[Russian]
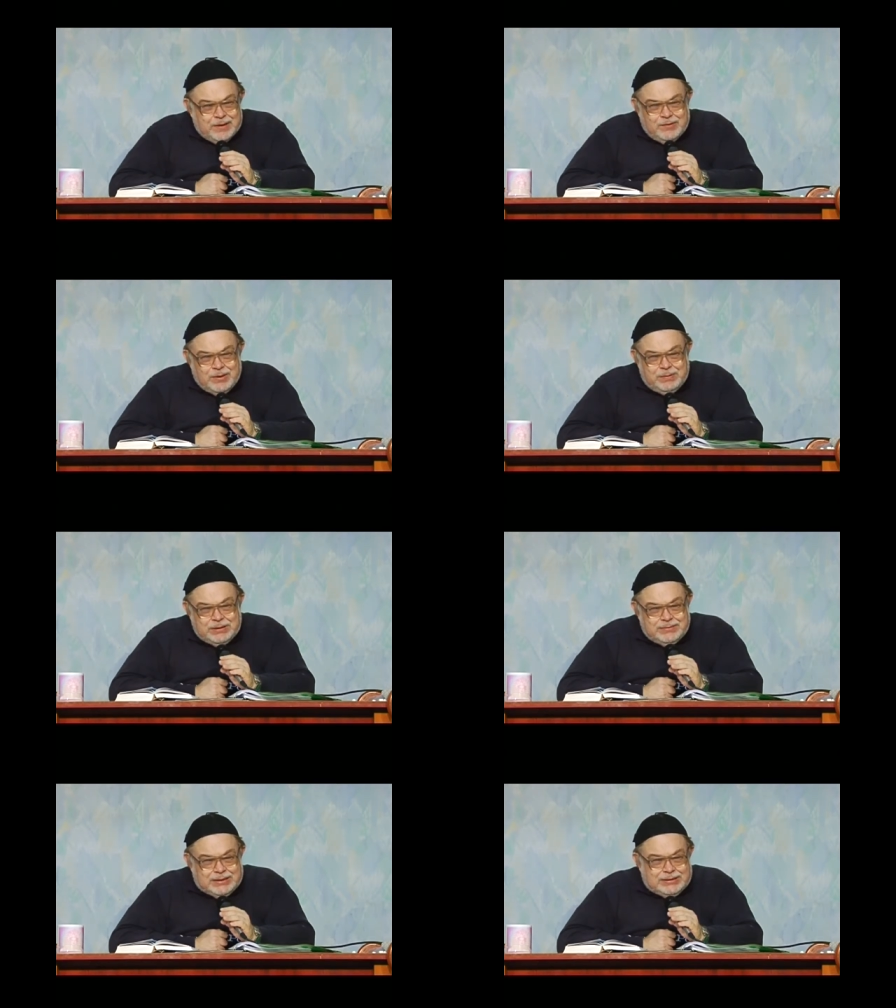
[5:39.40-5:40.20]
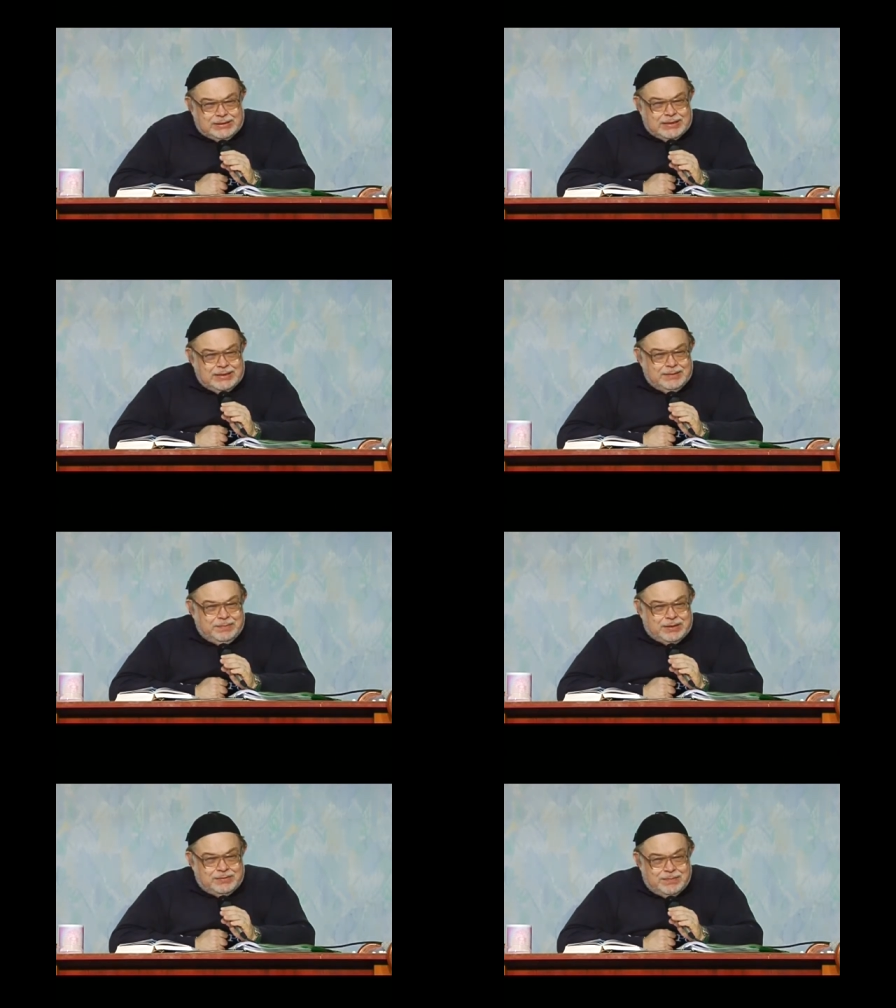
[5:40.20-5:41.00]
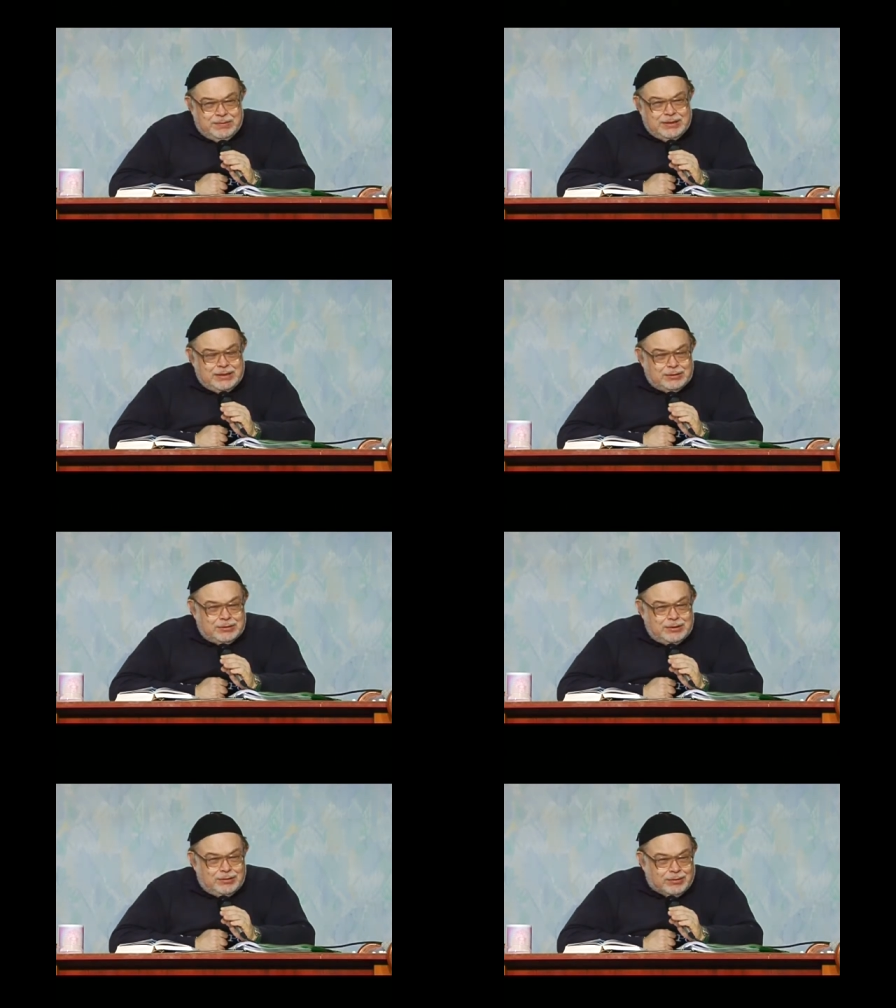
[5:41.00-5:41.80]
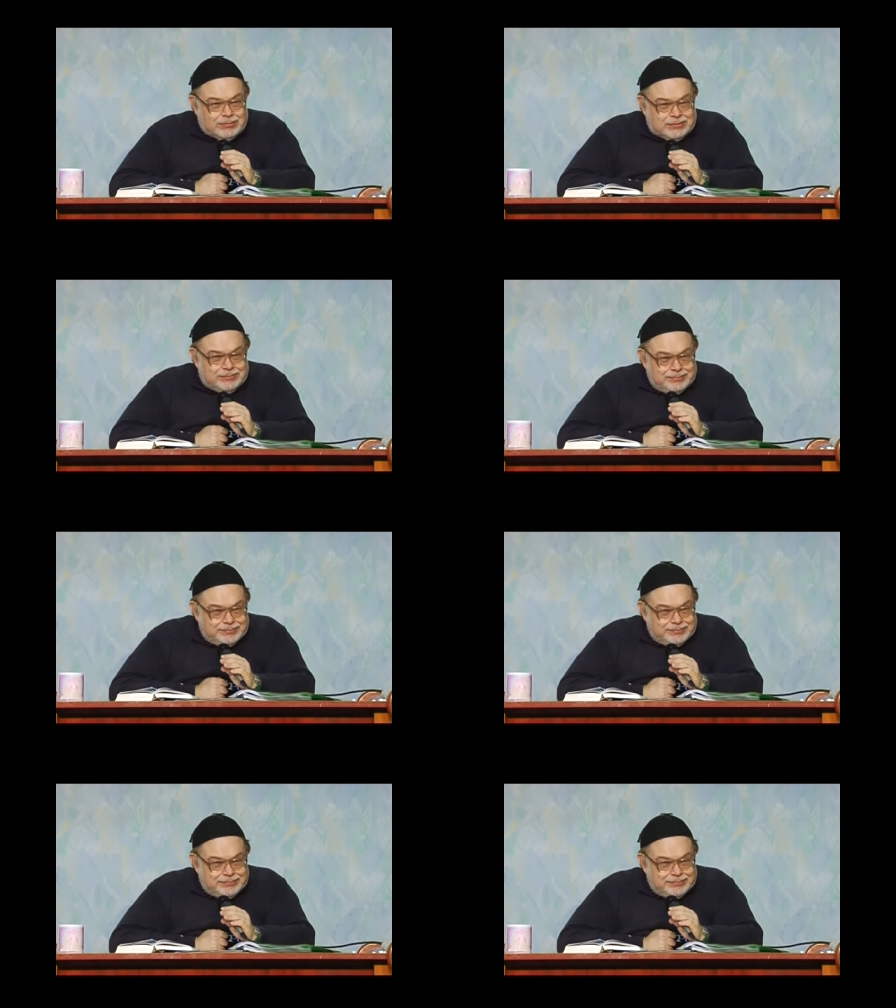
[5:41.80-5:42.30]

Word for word: Вы понимаете, это не первый блин, который комом,